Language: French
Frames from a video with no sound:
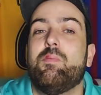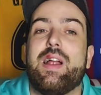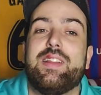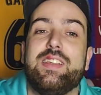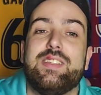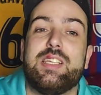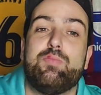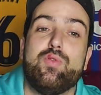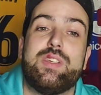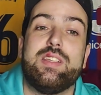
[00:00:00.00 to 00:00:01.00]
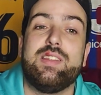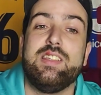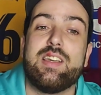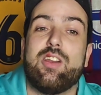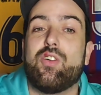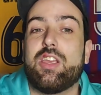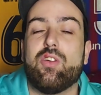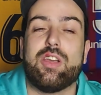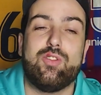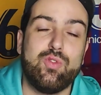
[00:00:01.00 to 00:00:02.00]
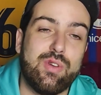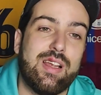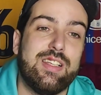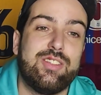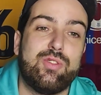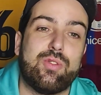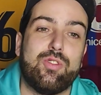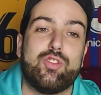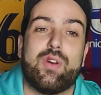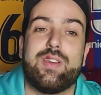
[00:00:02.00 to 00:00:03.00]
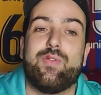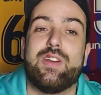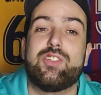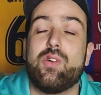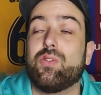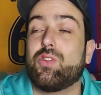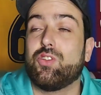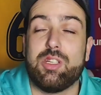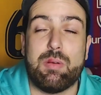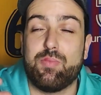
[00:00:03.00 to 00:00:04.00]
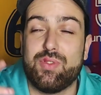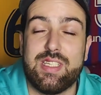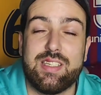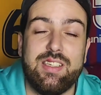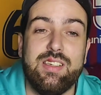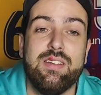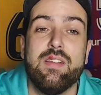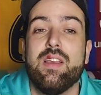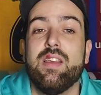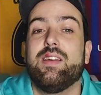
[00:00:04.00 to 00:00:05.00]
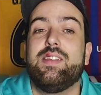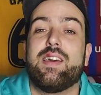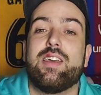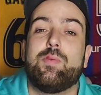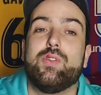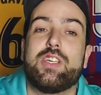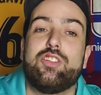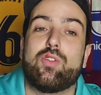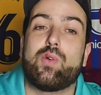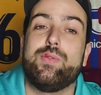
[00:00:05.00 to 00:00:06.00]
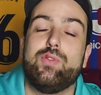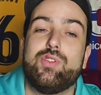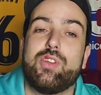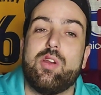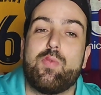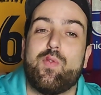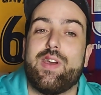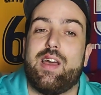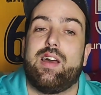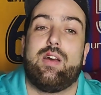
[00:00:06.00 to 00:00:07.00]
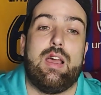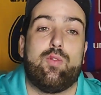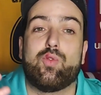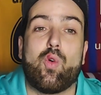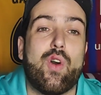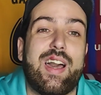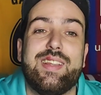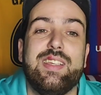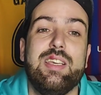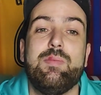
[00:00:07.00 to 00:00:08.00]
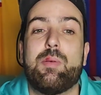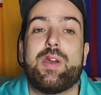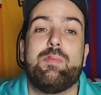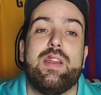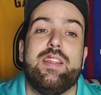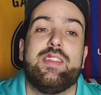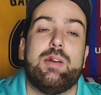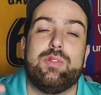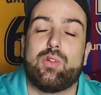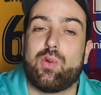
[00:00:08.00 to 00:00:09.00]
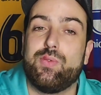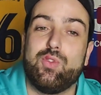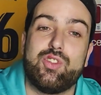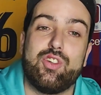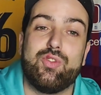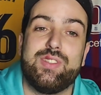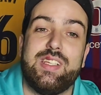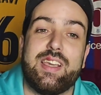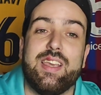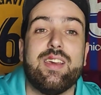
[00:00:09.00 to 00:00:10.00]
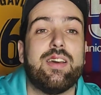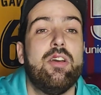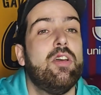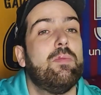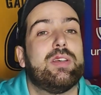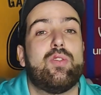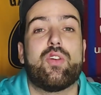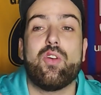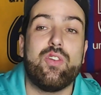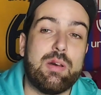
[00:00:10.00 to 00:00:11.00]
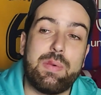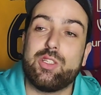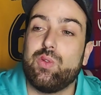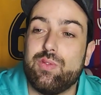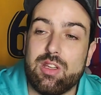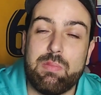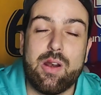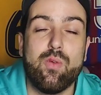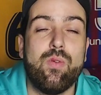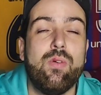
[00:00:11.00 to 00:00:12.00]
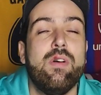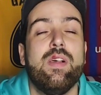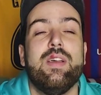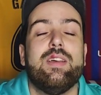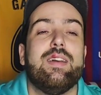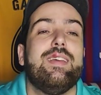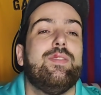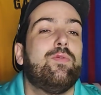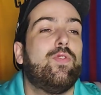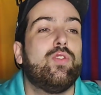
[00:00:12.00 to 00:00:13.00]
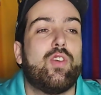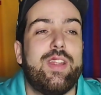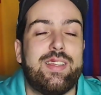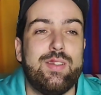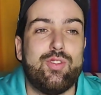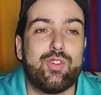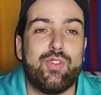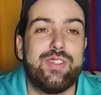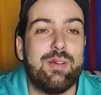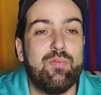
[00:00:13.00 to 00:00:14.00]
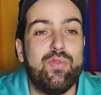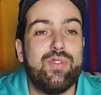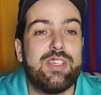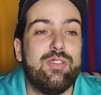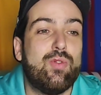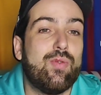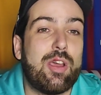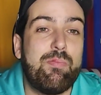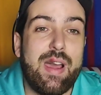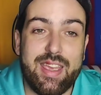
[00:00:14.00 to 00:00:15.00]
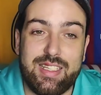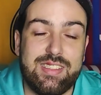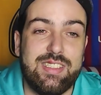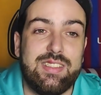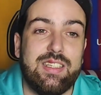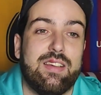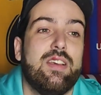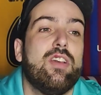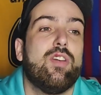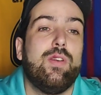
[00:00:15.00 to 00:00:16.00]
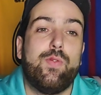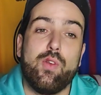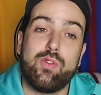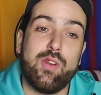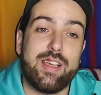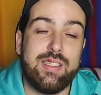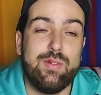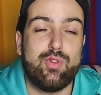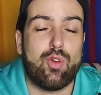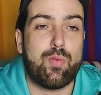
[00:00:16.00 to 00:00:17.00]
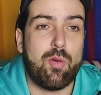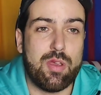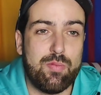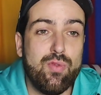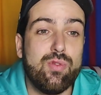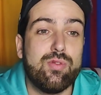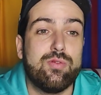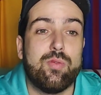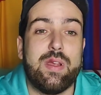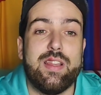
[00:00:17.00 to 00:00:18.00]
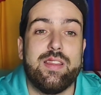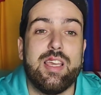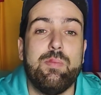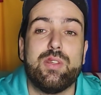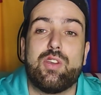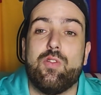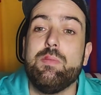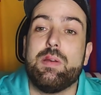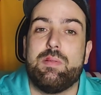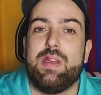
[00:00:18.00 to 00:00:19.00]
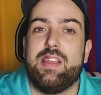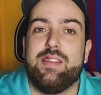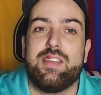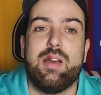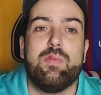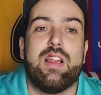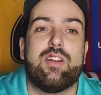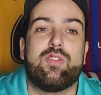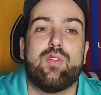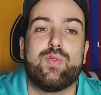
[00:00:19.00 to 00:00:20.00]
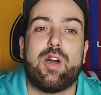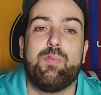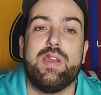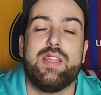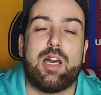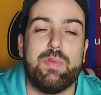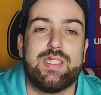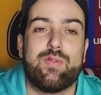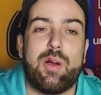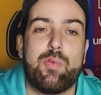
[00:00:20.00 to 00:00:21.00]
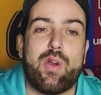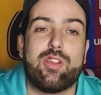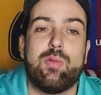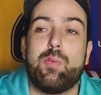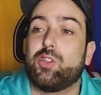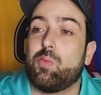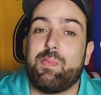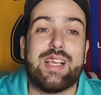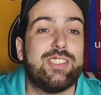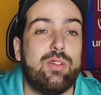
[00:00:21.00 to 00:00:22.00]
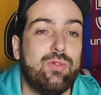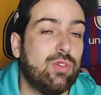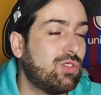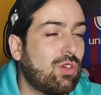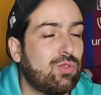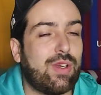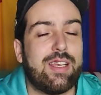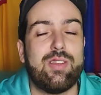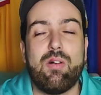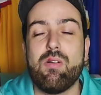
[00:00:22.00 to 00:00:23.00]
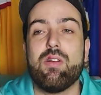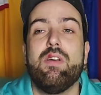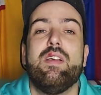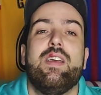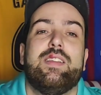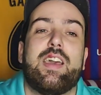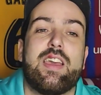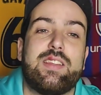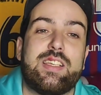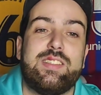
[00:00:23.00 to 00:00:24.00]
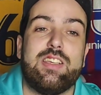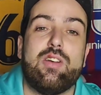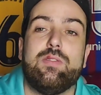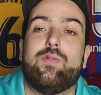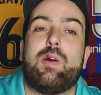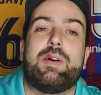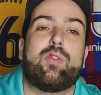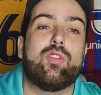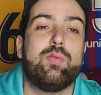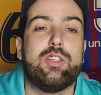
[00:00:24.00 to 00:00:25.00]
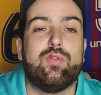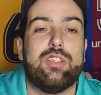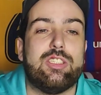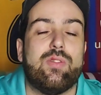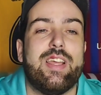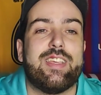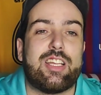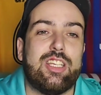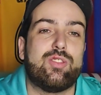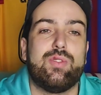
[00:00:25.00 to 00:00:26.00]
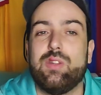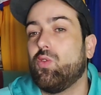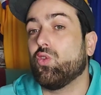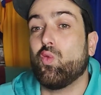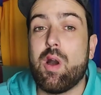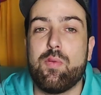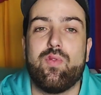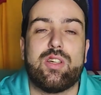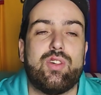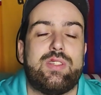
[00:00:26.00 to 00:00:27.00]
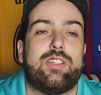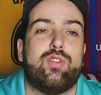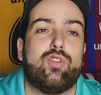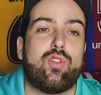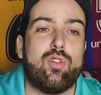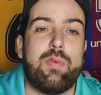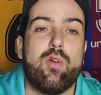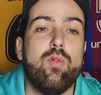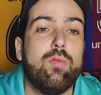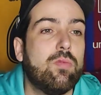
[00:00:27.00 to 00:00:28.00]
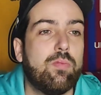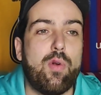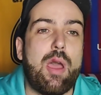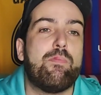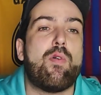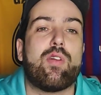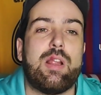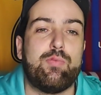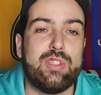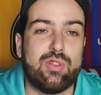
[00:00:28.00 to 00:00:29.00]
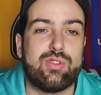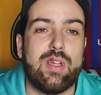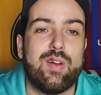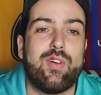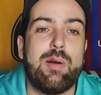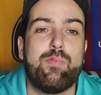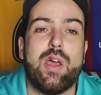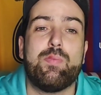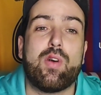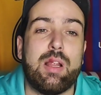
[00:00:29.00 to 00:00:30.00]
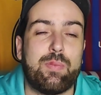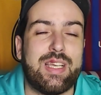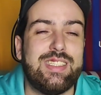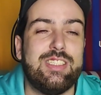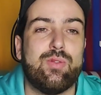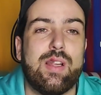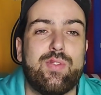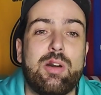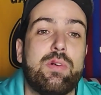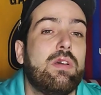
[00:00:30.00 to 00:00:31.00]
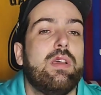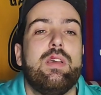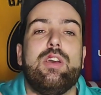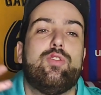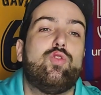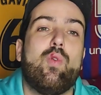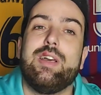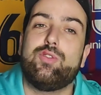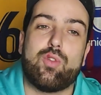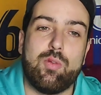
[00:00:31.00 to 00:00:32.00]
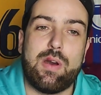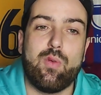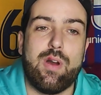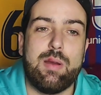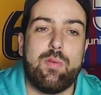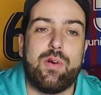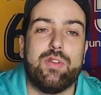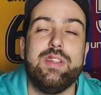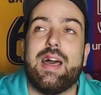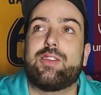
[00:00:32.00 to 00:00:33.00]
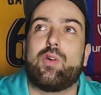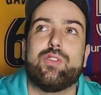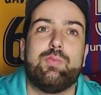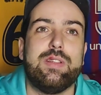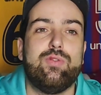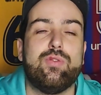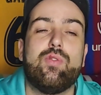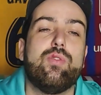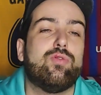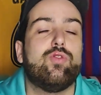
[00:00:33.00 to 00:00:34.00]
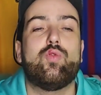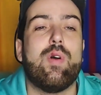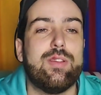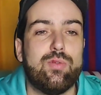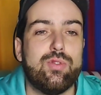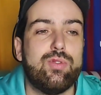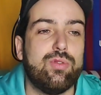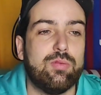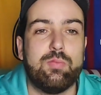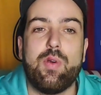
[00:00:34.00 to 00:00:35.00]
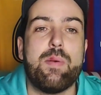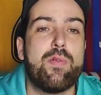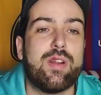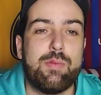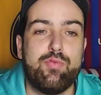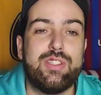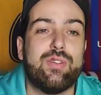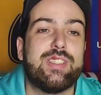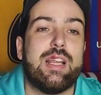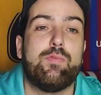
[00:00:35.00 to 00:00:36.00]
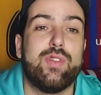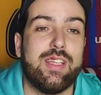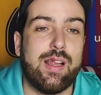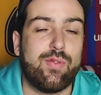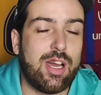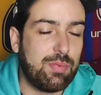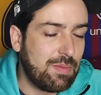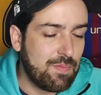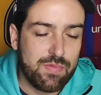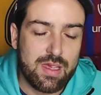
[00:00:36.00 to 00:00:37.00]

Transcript: Baldé s'est plus qui alors qu'il aurait dû aller sur le joueur qui fait le centre, que je sais même plus c'est qui. Derrière, Modric se retrouve tout seul pour faire un, contrôle raté, mais après Bellingham il se retrouve tout seul juste derrière parce qu'Oriol n'a pas suivi le ballon. Euh, une faute collective sur ce deuxième but qui ne devrait pas exister. Une faute collective sur le premier but de Bellingham parce que ouais, bah, bah, Bellingham, il a le temps de frapper, d'armer sa frappe correctement parce que personne ne sort du rectangle. Derrière Ter Stegen, une frappe à 30 mètres, je suis désolé, un gardien de son niveau doit pouvoir sortir ce genre de ballon, peu importe la puissance de la frappe, peu importe la précision de la frappe. Tu dois être sur le ballon à un moment donné, à 30 mètres du goal, tu dois être dessus. Peu importe la puissance et la beauté de la frappe.